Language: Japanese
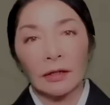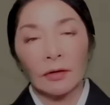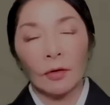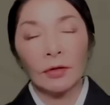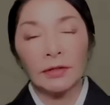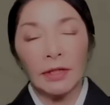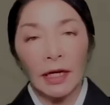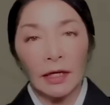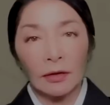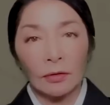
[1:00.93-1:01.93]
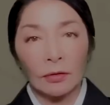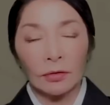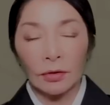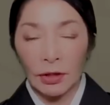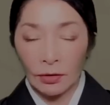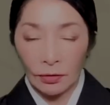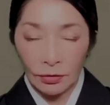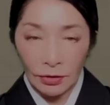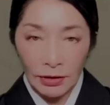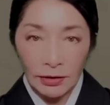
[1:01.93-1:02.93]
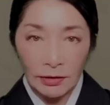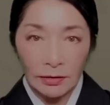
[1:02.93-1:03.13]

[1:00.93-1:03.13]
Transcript: 5歳の時のことです